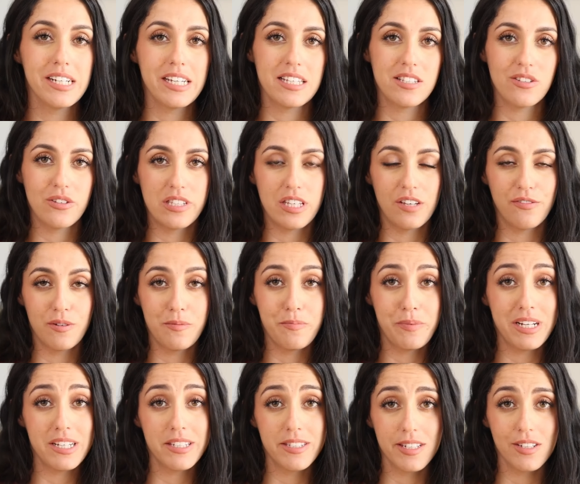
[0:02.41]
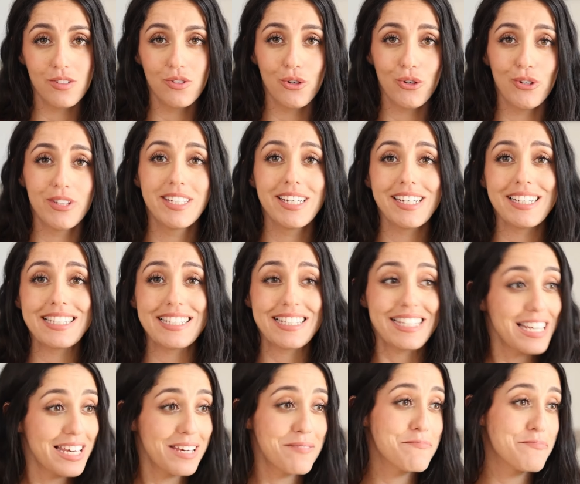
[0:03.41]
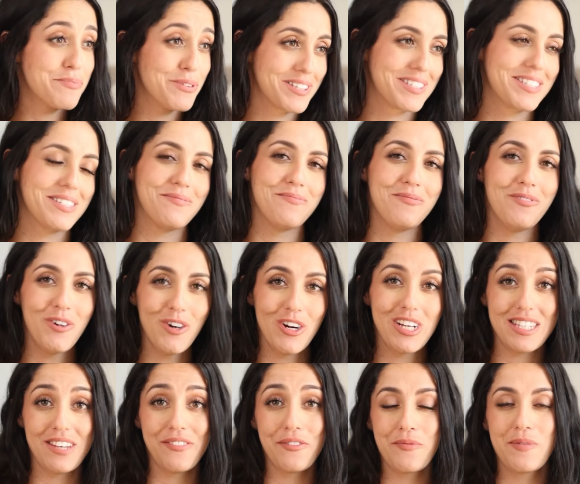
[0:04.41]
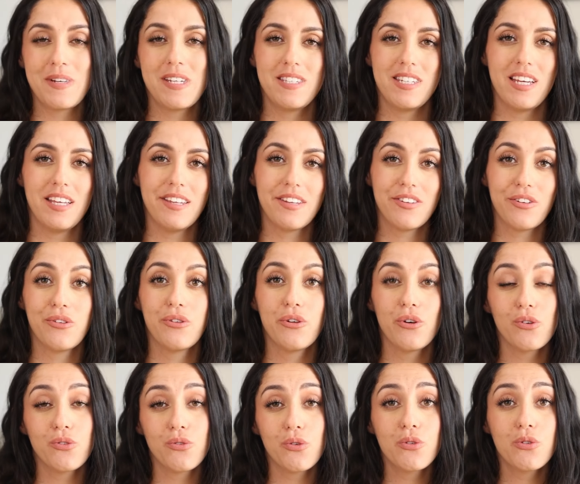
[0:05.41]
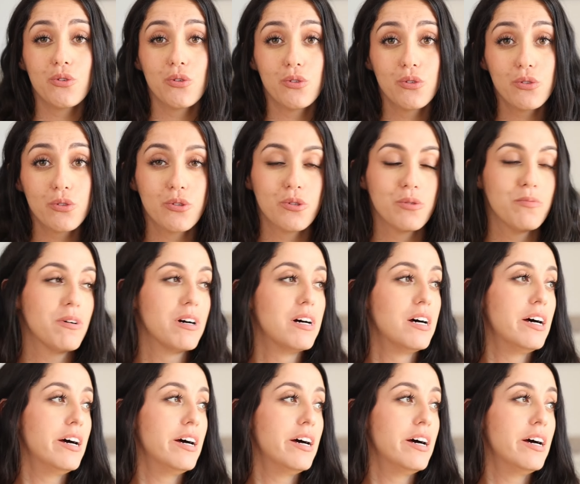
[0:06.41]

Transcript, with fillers: Qu'est-ce que ça fait plaisir de redire ces petits mots et ça fait plaisir d'être de retour sur YouTube.